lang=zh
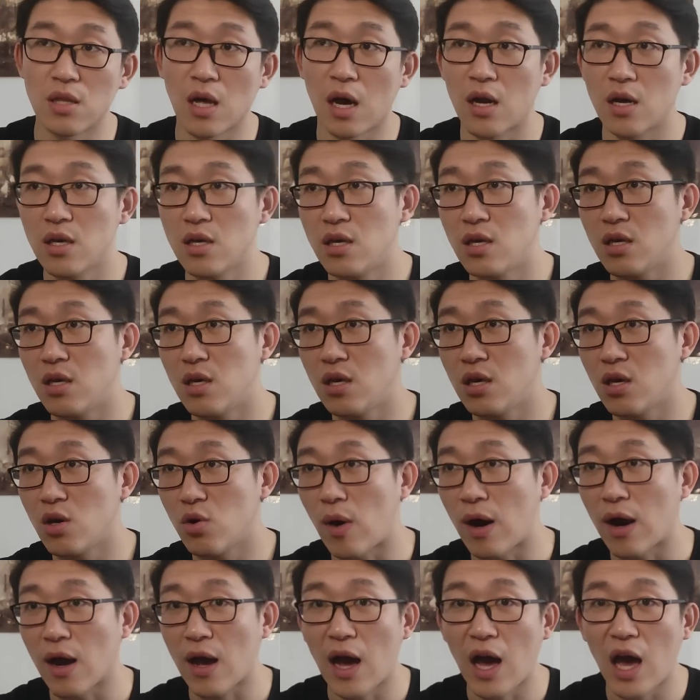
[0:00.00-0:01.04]
当梨
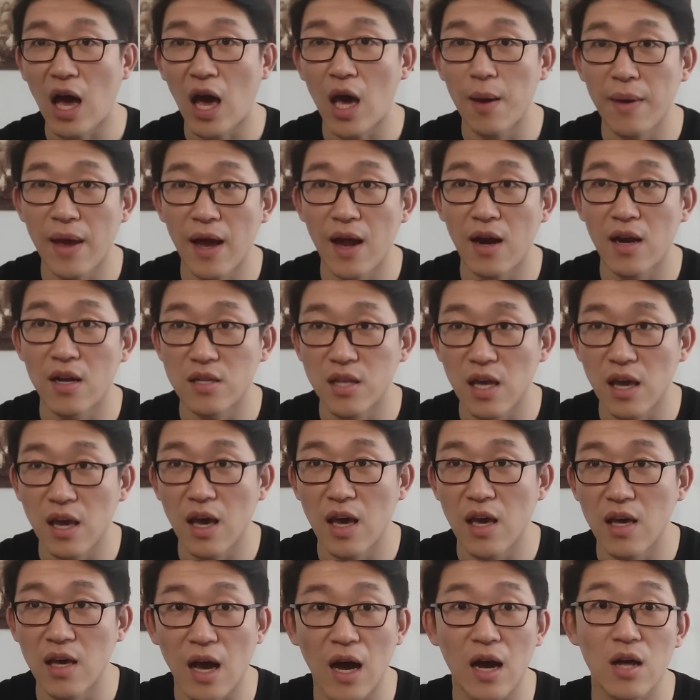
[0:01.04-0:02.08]
花开遍了
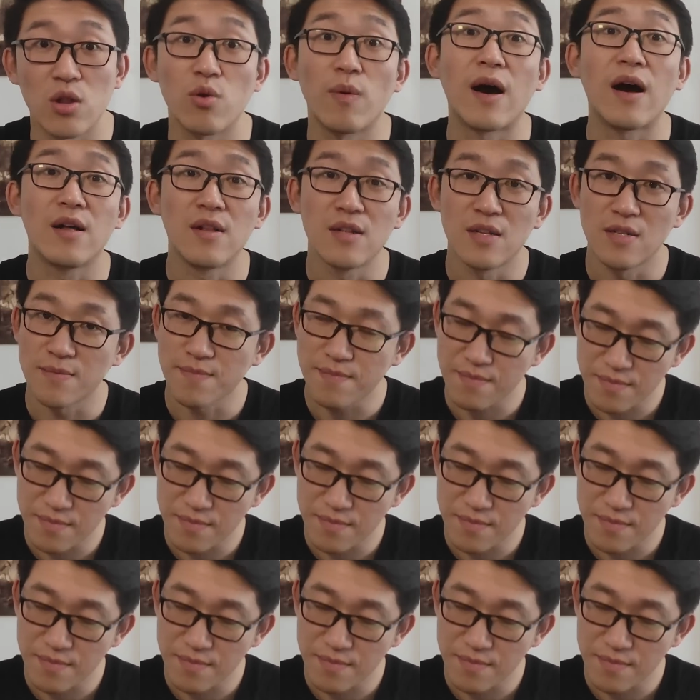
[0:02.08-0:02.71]
天涯对吧？